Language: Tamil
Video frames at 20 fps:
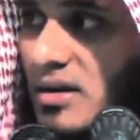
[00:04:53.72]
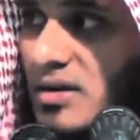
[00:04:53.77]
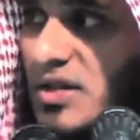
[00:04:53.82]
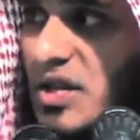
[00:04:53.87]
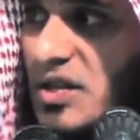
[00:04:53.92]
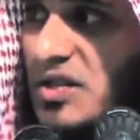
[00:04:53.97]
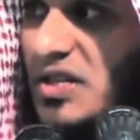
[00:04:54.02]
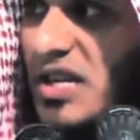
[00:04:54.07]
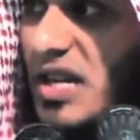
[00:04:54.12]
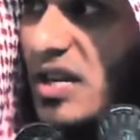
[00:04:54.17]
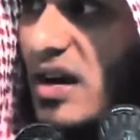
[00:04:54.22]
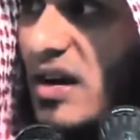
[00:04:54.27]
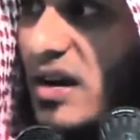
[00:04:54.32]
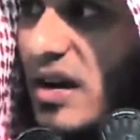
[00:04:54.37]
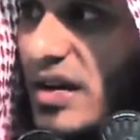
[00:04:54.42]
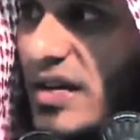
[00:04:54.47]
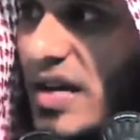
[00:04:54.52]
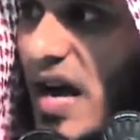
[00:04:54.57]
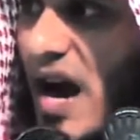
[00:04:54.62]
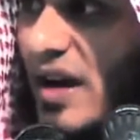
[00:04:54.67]
சிஜ்ஜீன்
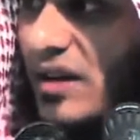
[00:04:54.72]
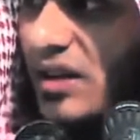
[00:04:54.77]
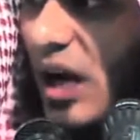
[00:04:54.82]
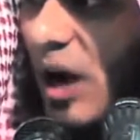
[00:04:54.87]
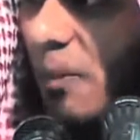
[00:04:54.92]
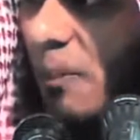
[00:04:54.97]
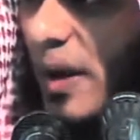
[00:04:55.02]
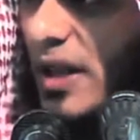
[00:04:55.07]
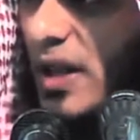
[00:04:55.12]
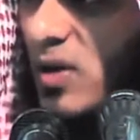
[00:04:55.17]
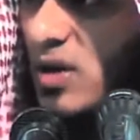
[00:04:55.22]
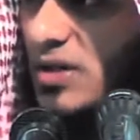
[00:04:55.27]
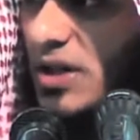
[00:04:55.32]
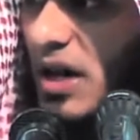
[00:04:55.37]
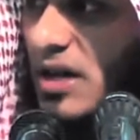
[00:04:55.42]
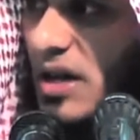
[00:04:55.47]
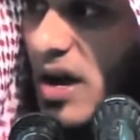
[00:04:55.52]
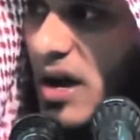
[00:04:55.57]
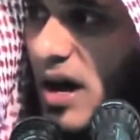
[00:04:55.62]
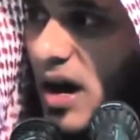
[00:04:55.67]
என்ற ஏட்டில் பதிவு
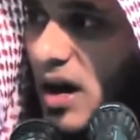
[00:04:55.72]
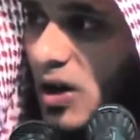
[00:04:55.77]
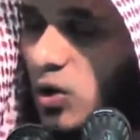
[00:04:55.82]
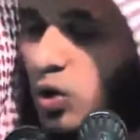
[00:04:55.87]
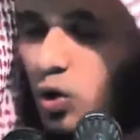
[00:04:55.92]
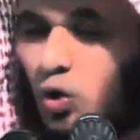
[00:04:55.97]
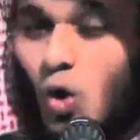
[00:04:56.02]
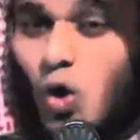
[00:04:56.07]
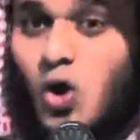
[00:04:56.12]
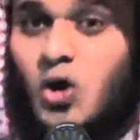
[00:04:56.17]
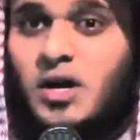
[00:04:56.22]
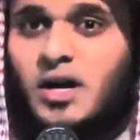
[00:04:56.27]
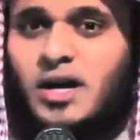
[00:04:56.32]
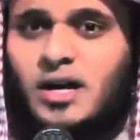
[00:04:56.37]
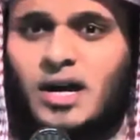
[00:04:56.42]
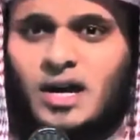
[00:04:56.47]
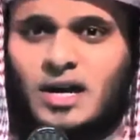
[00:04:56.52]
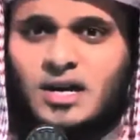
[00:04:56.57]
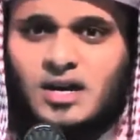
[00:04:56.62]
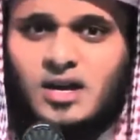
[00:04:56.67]
செய்யுங்கள்
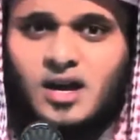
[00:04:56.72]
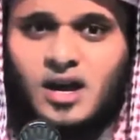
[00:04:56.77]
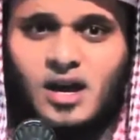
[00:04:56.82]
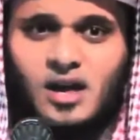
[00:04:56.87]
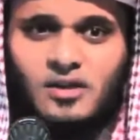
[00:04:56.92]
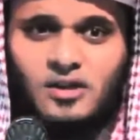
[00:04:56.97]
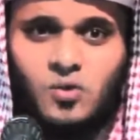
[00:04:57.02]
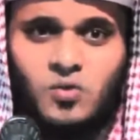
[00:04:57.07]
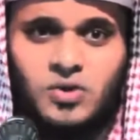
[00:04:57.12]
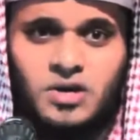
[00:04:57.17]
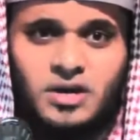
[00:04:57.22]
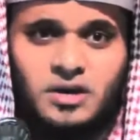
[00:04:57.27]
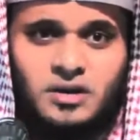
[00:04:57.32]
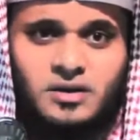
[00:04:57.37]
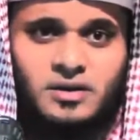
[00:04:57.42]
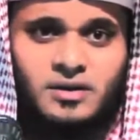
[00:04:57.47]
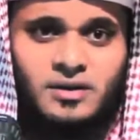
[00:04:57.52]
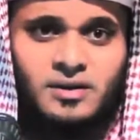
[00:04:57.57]
தூக்கி எறியுங்கள் அந்த உயிரை